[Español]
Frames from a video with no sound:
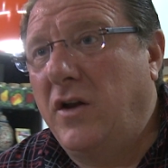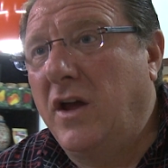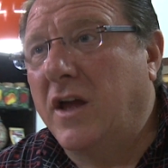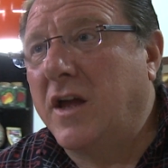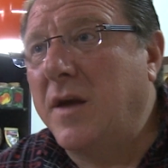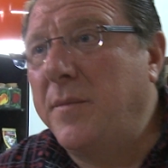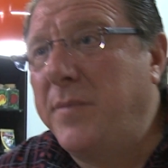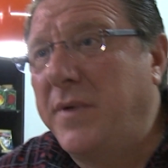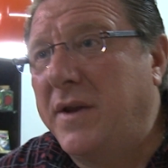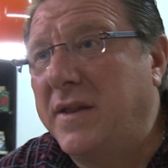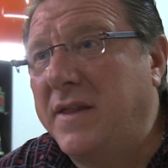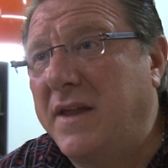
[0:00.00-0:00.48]
No hay
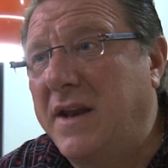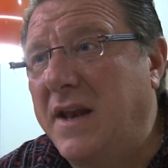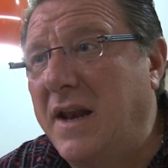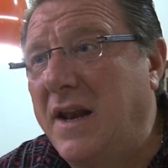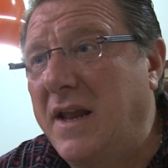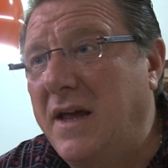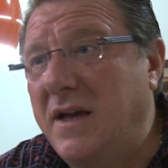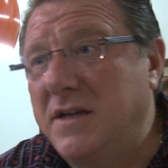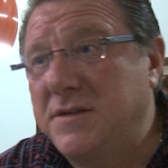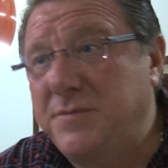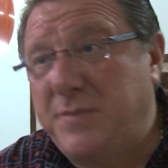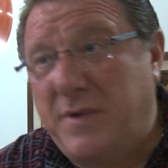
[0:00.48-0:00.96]
que perder
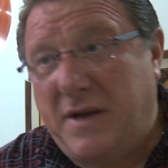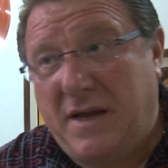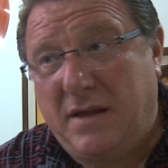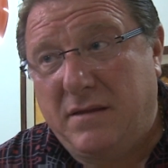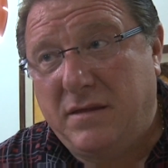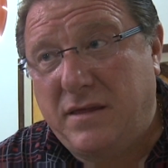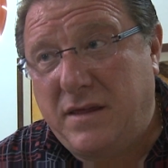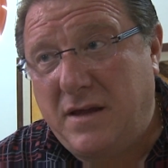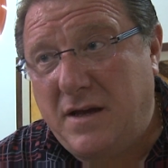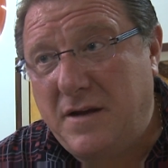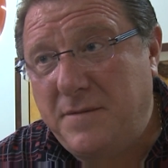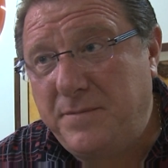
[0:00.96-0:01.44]
la
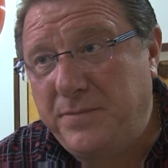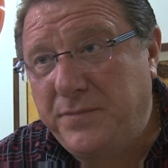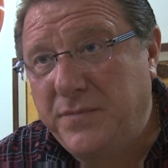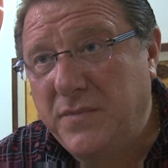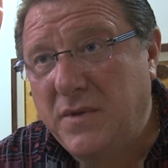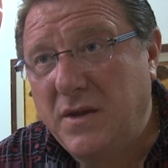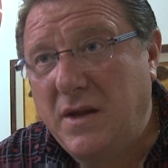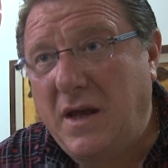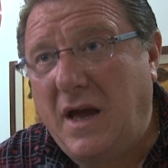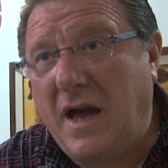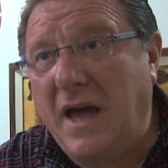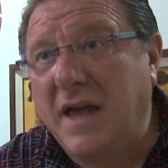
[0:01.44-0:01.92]
esperanza.
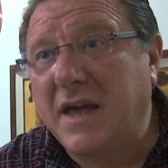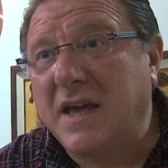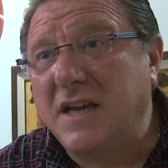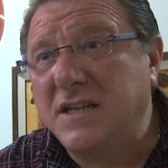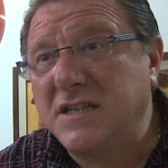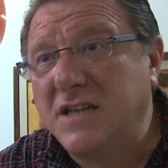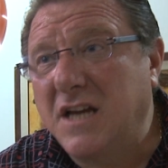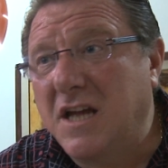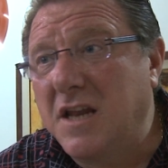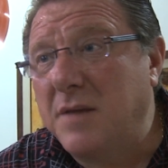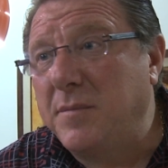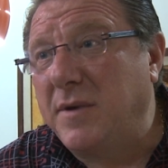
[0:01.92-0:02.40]
Hay que
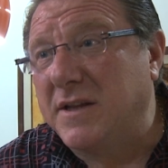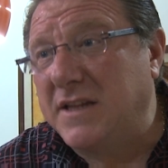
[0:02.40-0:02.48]
seguir